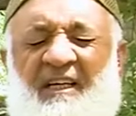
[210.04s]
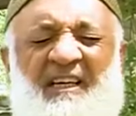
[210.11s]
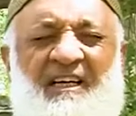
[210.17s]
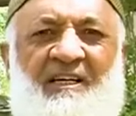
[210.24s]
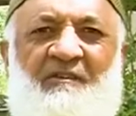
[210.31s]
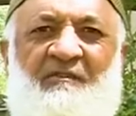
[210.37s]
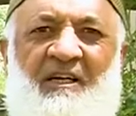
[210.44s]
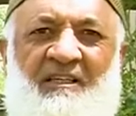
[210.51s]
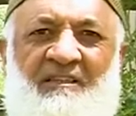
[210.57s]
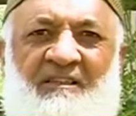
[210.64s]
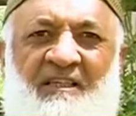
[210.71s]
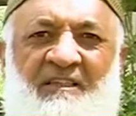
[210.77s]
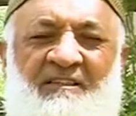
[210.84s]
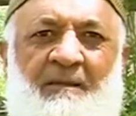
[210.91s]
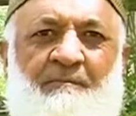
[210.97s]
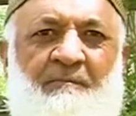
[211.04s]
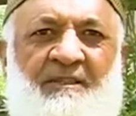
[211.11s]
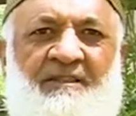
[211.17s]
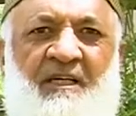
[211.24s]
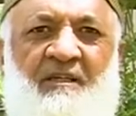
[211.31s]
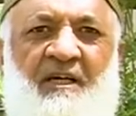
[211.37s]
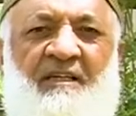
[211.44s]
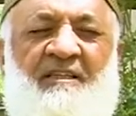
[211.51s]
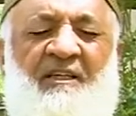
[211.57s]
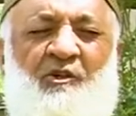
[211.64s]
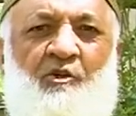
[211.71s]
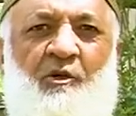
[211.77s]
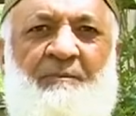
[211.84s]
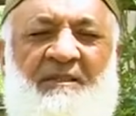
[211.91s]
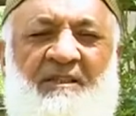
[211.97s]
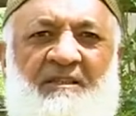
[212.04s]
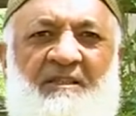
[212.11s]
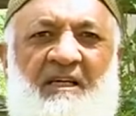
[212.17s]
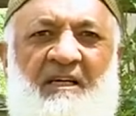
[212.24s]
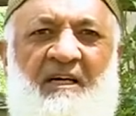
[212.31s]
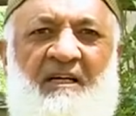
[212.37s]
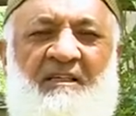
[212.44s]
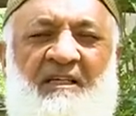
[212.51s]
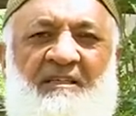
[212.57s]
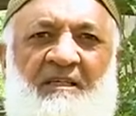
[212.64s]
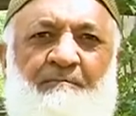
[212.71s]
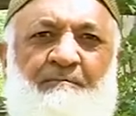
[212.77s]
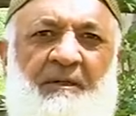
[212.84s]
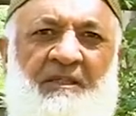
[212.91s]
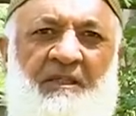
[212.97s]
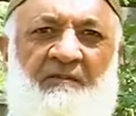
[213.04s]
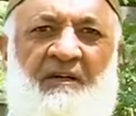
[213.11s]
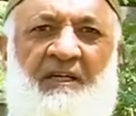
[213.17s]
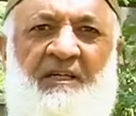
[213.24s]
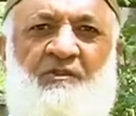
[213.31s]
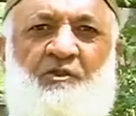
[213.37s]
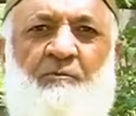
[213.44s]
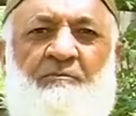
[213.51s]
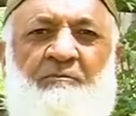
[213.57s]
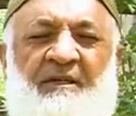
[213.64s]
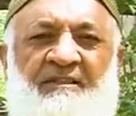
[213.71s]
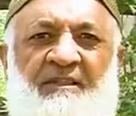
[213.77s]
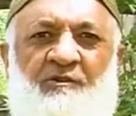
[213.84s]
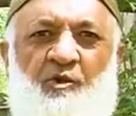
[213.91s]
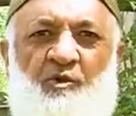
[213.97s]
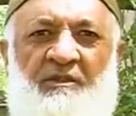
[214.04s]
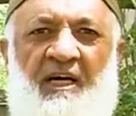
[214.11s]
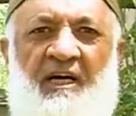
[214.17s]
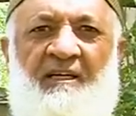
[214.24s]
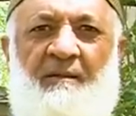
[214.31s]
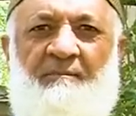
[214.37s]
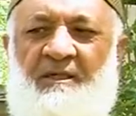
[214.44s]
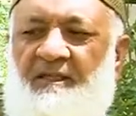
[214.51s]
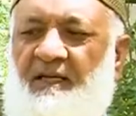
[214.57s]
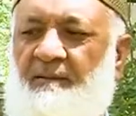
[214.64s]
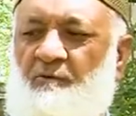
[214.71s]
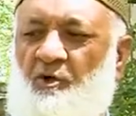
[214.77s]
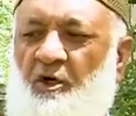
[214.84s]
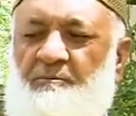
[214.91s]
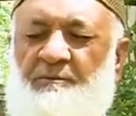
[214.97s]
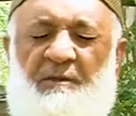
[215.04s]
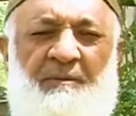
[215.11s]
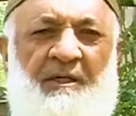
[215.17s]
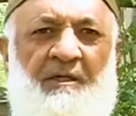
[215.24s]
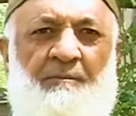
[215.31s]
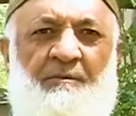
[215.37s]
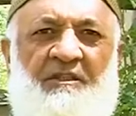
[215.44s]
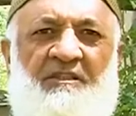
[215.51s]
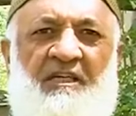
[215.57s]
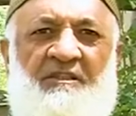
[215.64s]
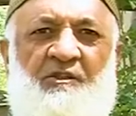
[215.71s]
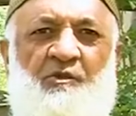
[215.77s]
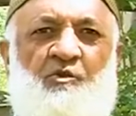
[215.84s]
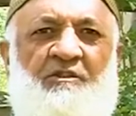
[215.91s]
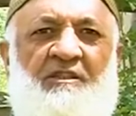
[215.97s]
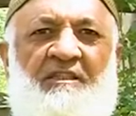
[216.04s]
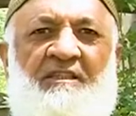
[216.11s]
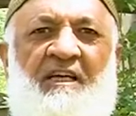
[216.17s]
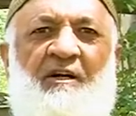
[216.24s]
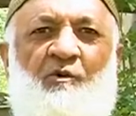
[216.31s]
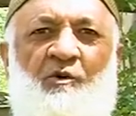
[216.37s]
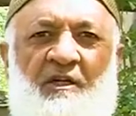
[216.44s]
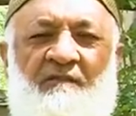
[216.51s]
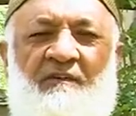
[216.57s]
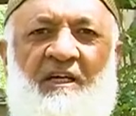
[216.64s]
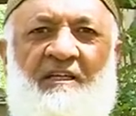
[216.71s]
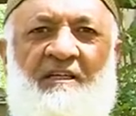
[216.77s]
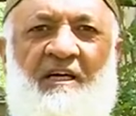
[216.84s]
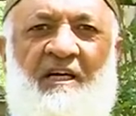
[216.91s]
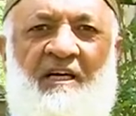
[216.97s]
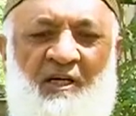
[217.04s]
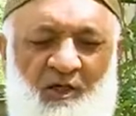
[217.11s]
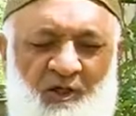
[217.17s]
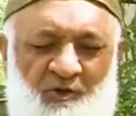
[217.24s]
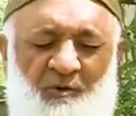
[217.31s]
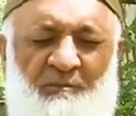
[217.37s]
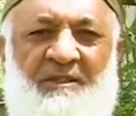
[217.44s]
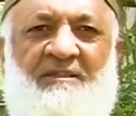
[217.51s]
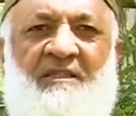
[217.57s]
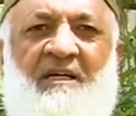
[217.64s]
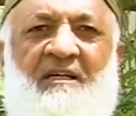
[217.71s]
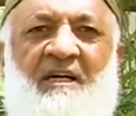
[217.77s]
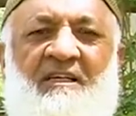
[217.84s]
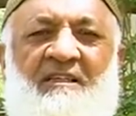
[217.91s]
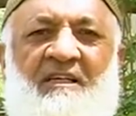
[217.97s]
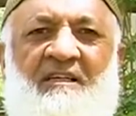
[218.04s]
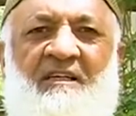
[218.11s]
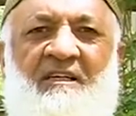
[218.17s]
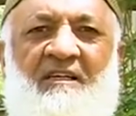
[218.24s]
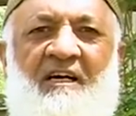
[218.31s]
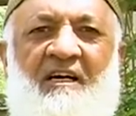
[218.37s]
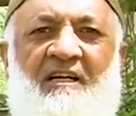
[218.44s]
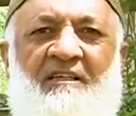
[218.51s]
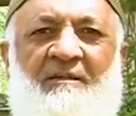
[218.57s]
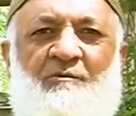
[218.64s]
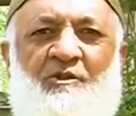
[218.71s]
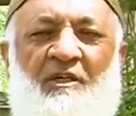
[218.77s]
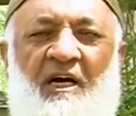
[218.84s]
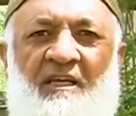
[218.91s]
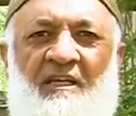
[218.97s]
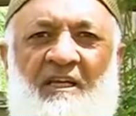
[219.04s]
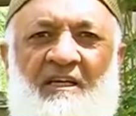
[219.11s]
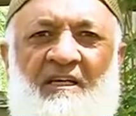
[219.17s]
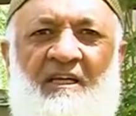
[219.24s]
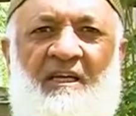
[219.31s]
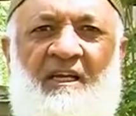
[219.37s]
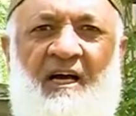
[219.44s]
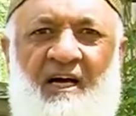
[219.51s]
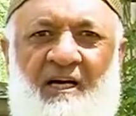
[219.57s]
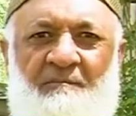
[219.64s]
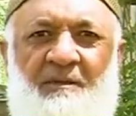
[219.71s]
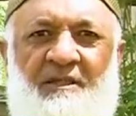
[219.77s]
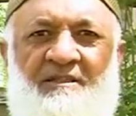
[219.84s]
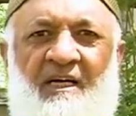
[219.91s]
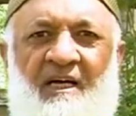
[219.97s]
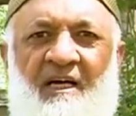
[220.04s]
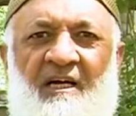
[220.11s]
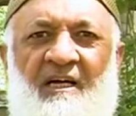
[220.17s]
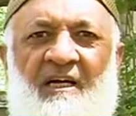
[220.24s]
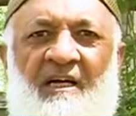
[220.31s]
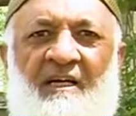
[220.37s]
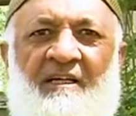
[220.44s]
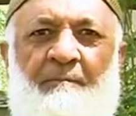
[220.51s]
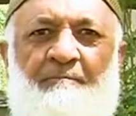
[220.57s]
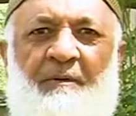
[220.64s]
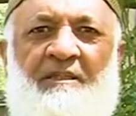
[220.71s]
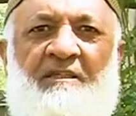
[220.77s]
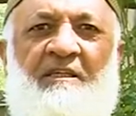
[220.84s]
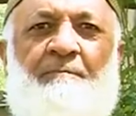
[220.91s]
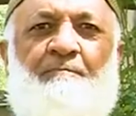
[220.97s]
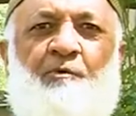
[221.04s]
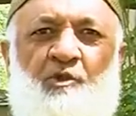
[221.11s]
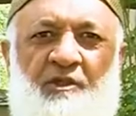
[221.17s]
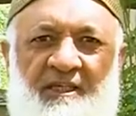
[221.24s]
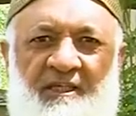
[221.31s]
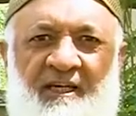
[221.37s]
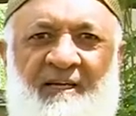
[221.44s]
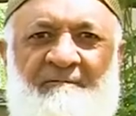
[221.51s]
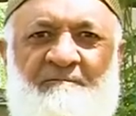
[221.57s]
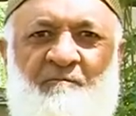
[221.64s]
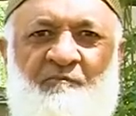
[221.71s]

के रहने वाले थे जब मिर्ज़ा गादियानी को पता चला कि ये पट्टी वाला जो मिर्ज़ा सुल्तान अहमद है मोहम्मदी बेगम की शादी उससे तय होने वाली है तो मिर्ज़ा कादियानी ने कहा कि मुझे अल्लाह ने इल्हाम भेजा है कि पट्टी पुट्टी गई